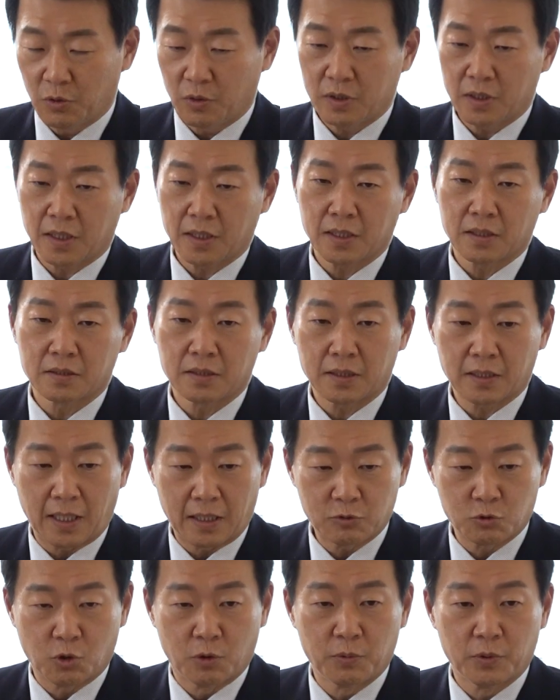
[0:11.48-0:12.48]
시원하게 그냥
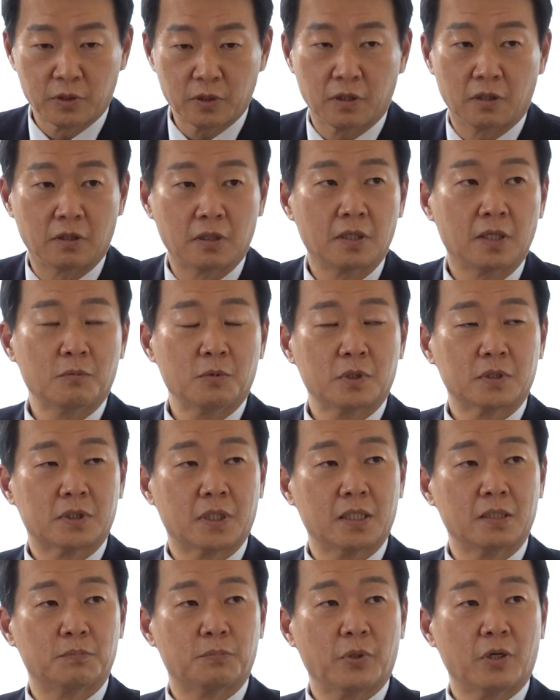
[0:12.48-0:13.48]
다 줘버려 하면
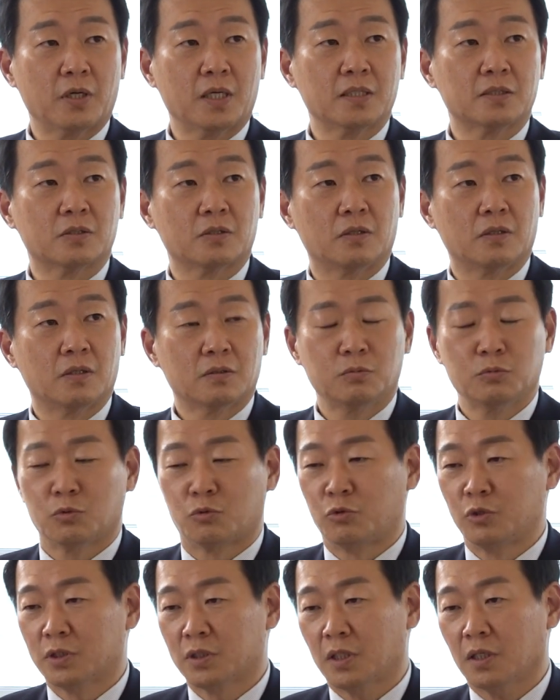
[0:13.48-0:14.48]
제일 편하죠. 그럼
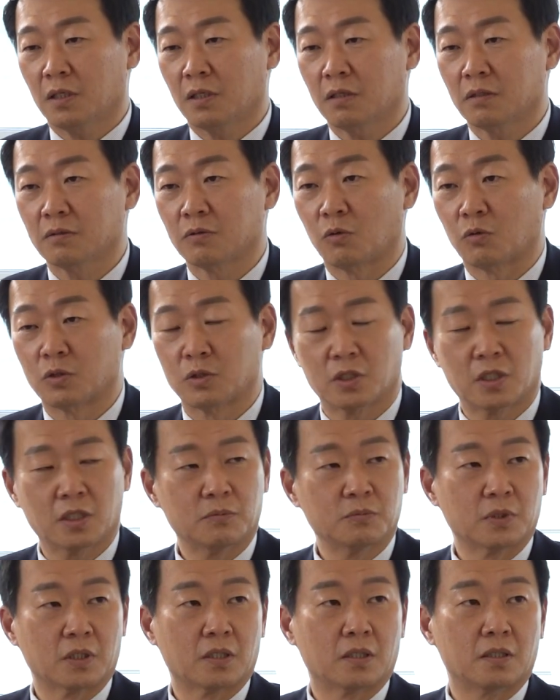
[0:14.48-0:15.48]
뒷생각은 어떻게
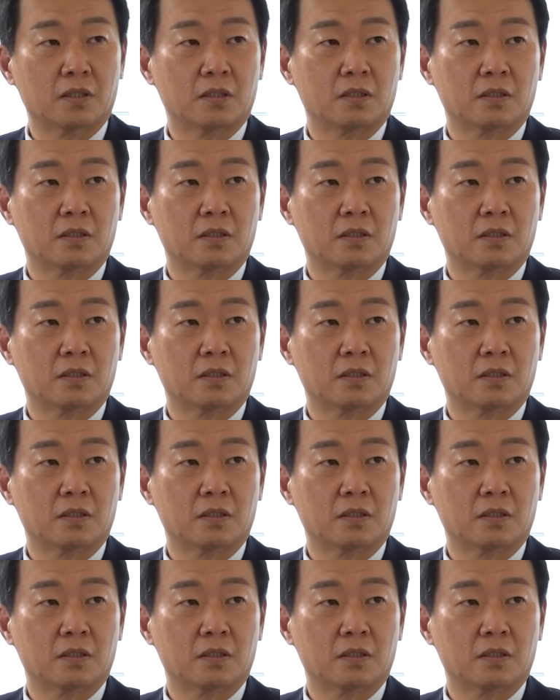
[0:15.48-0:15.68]
합니까?